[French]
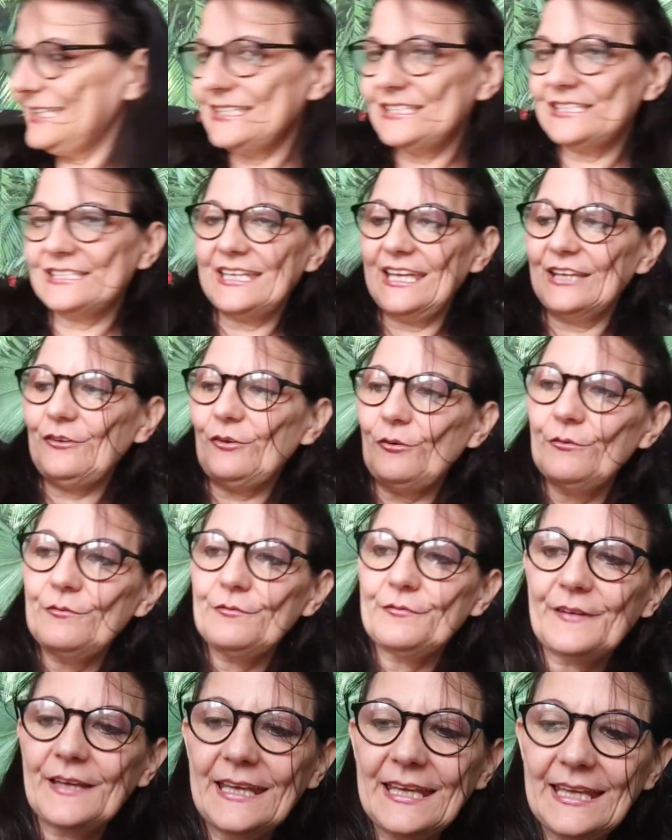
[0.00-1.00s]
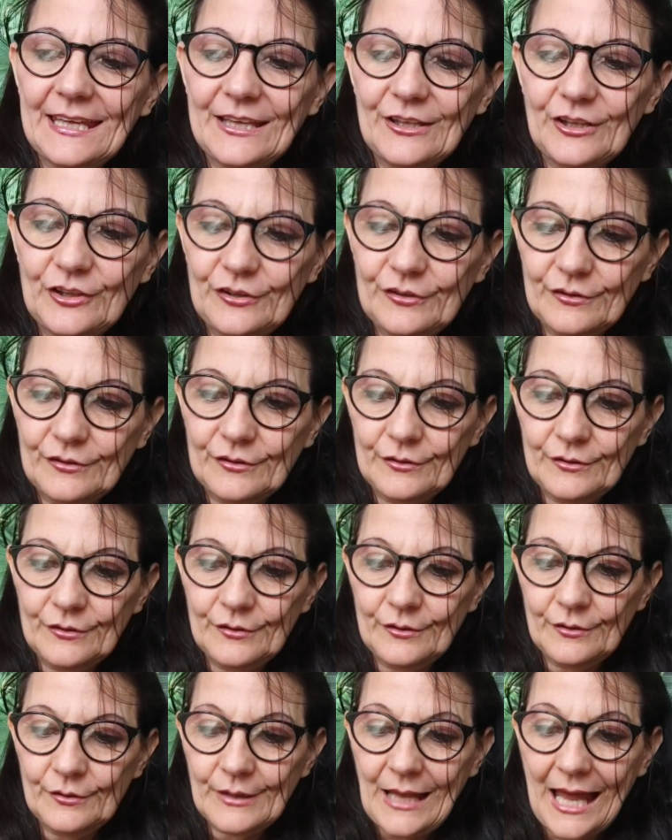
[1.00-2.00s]
J'ai trouvé
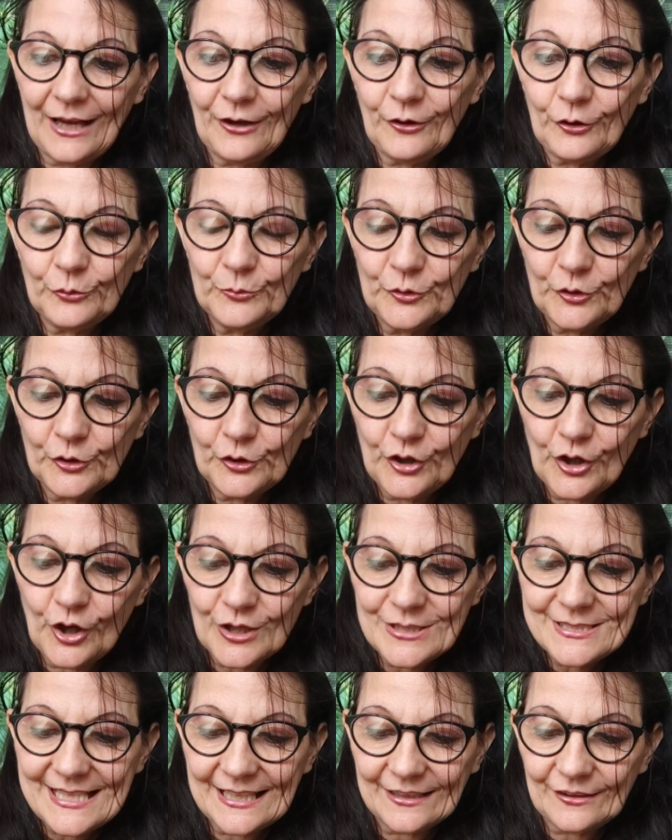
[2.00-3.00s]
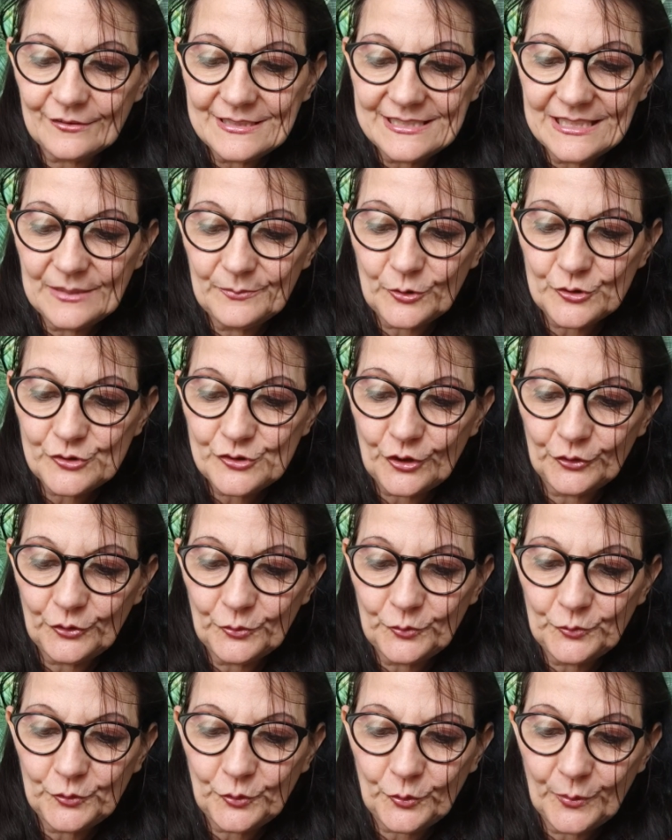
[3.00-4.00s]
de agrumes de corps 56%
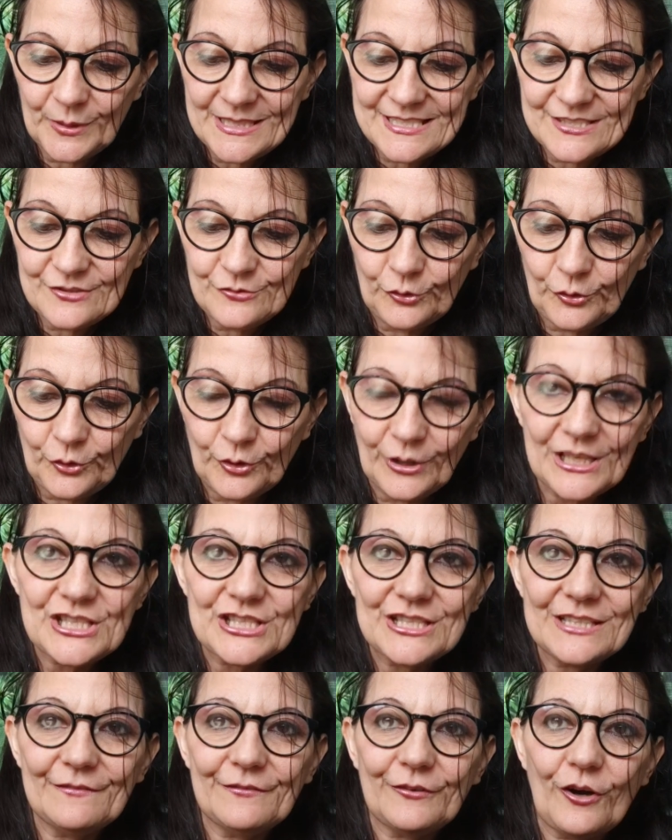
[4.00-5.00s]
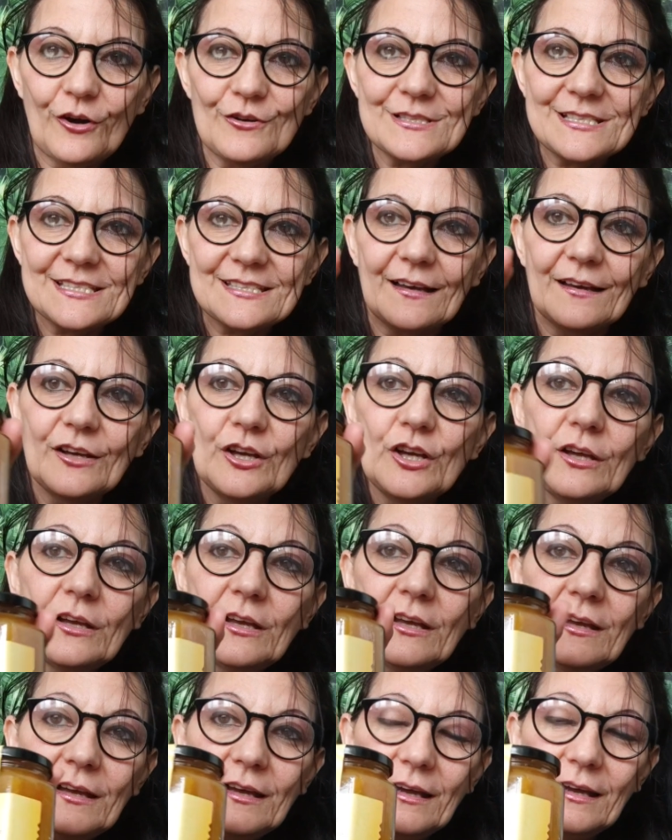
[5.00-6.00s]
de fruits sucre origine France.
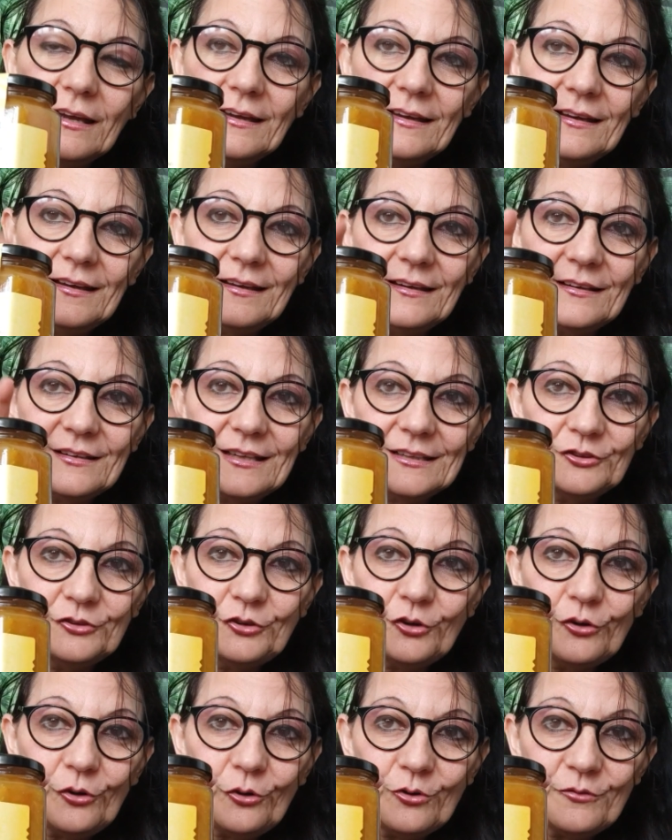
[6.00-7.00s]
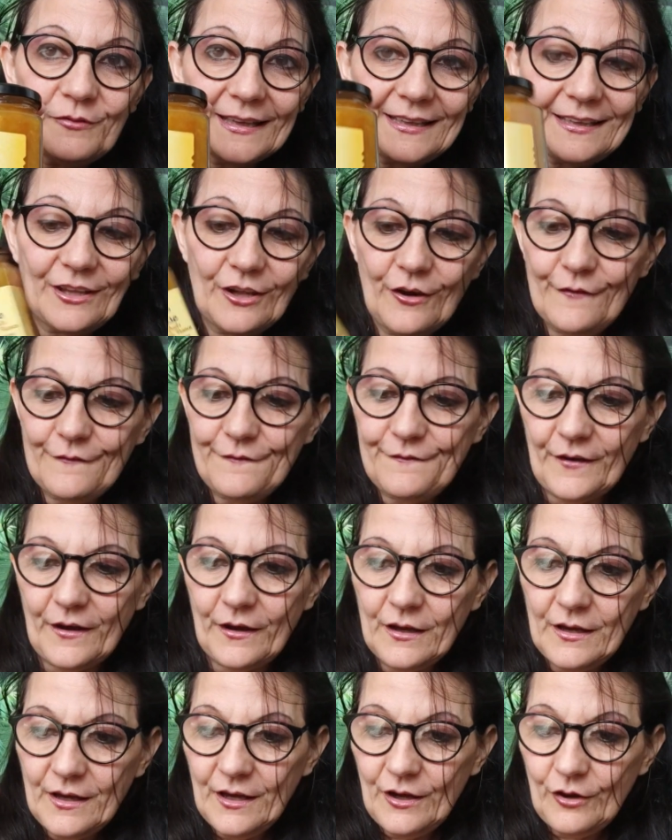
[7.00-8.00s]
2,29€. Euh,
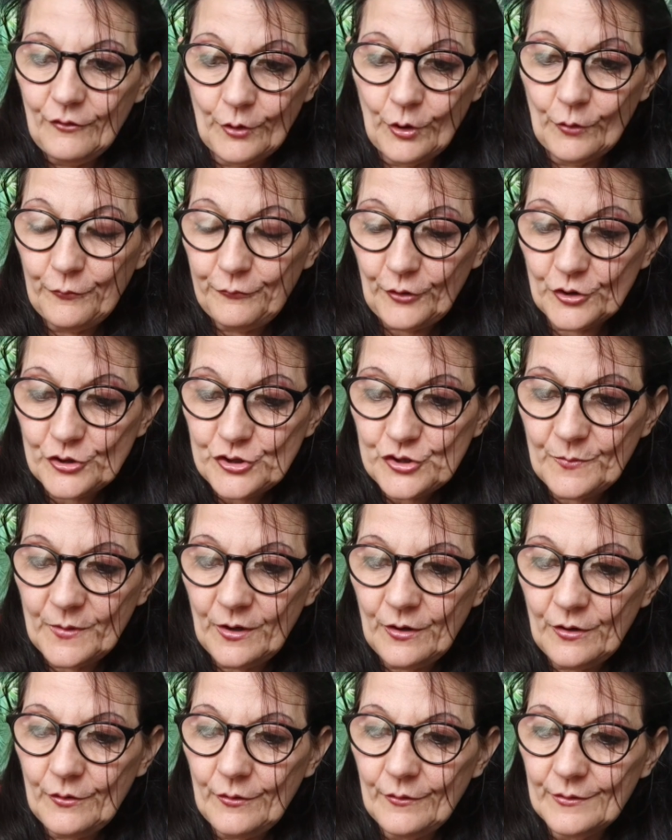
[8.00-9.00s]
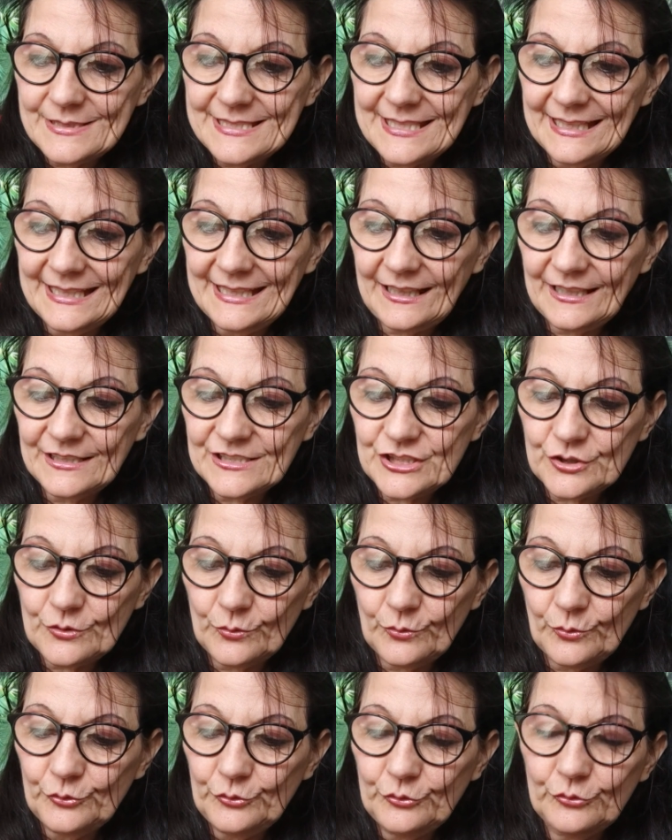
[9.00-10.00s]
euh, franchement, c'est les
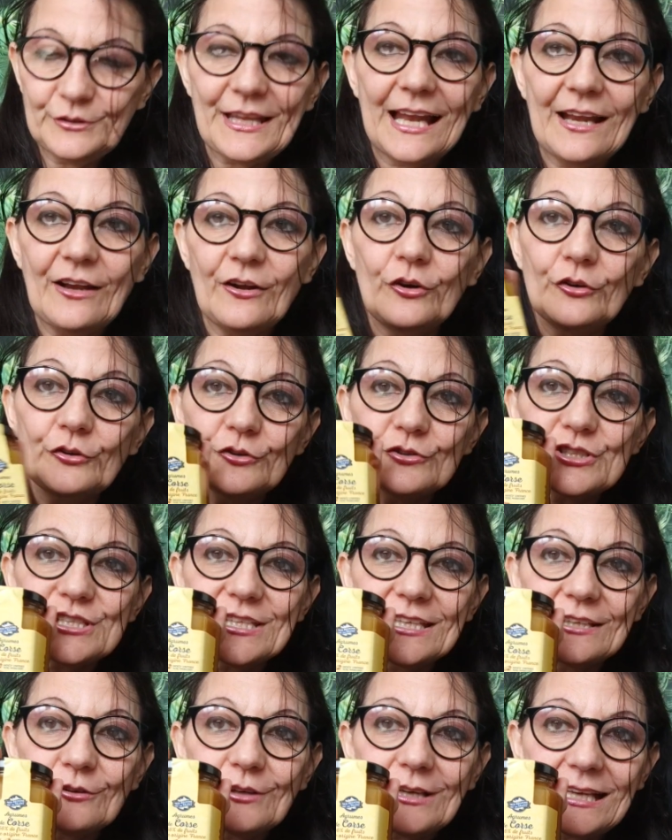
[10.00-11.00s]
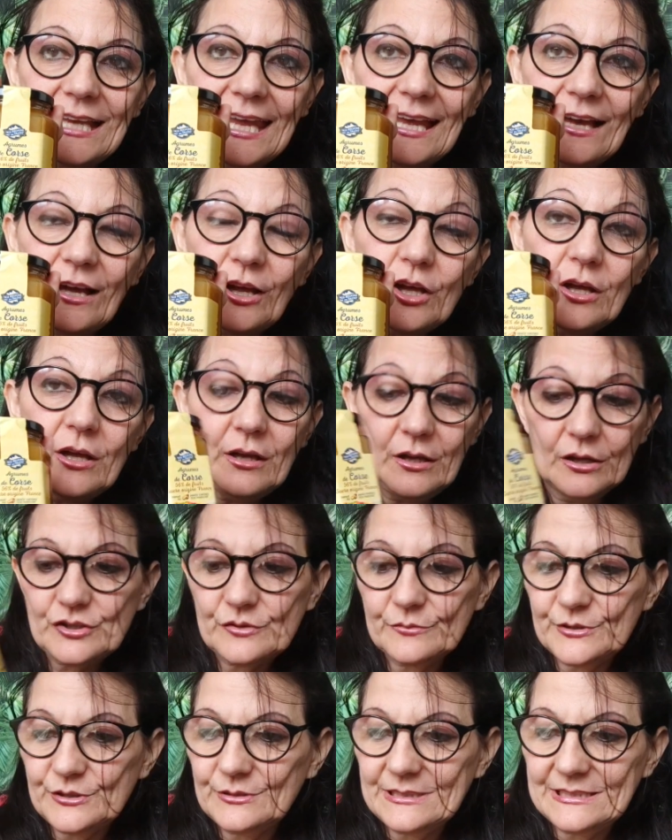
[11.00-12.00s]
régions du talent de chez Leclerc
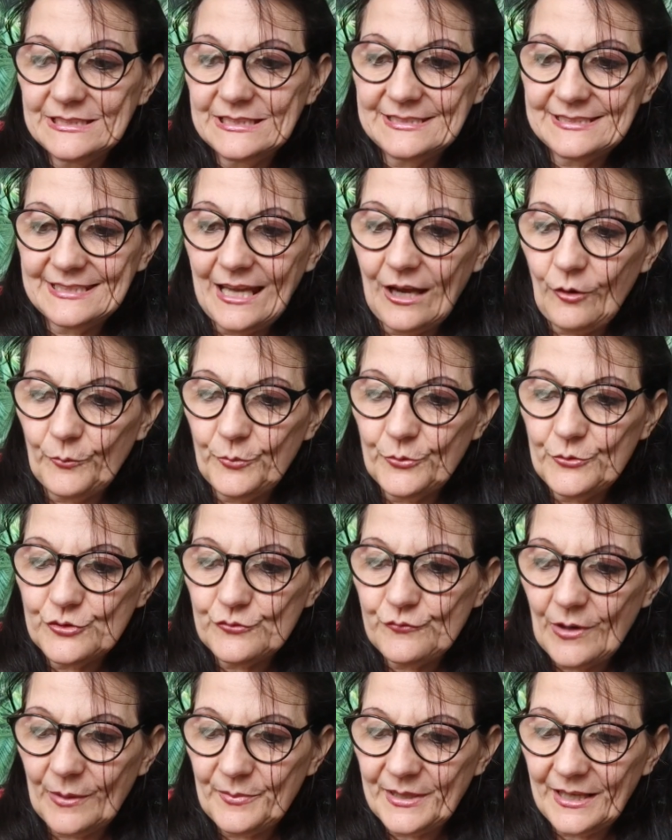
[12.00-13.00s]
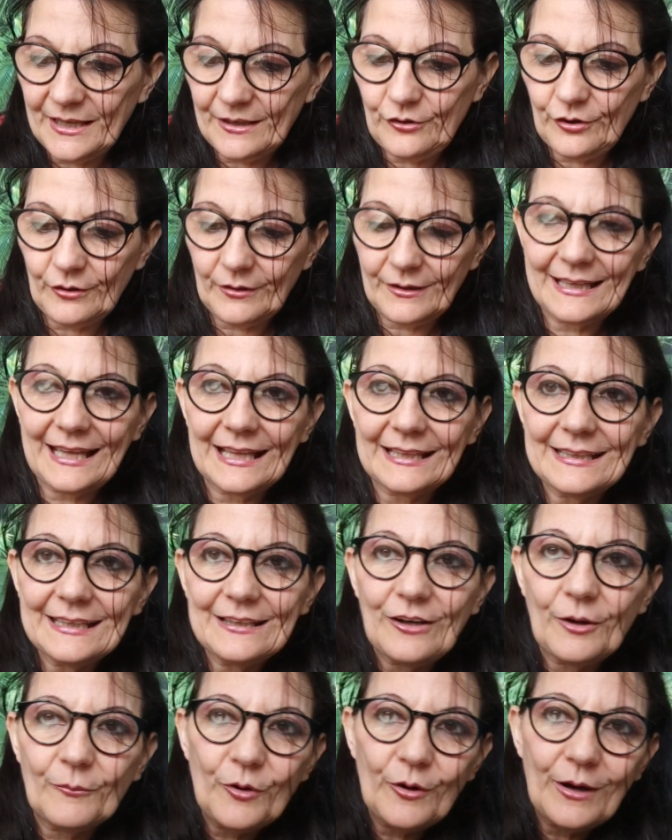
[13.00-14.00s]
je me suis dit, tiens, en plus, je vois bien que, regardez
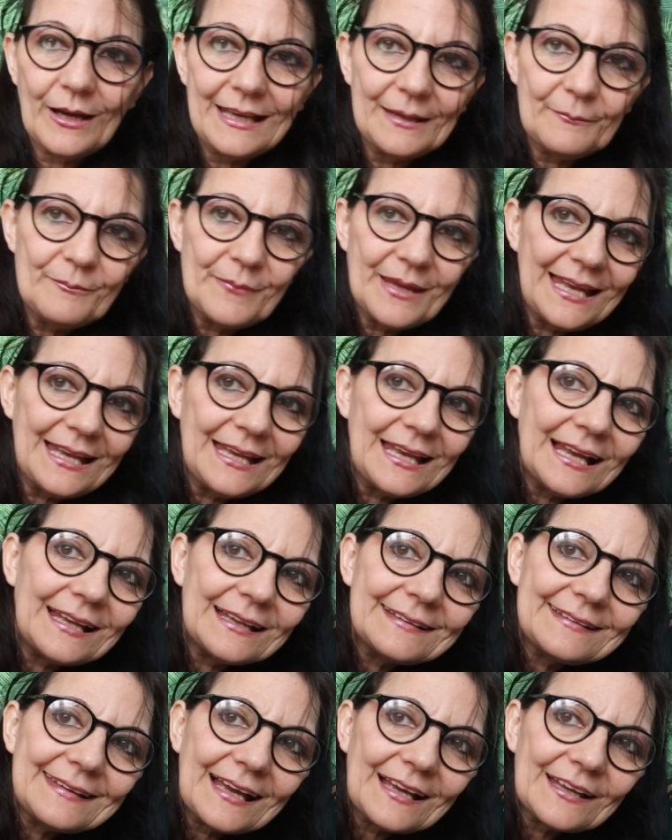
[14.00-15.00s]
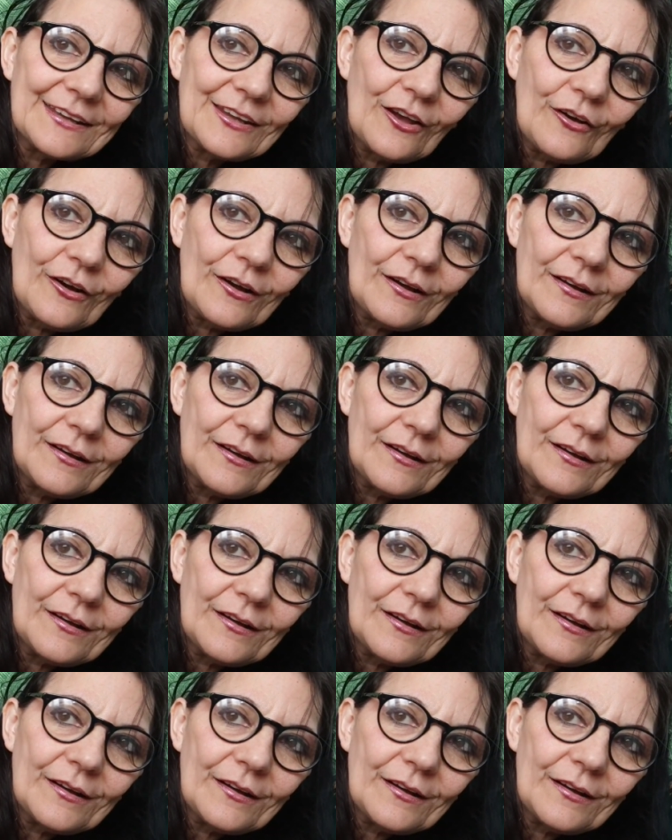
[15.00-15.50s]
comment elle est belle à l'intérieur.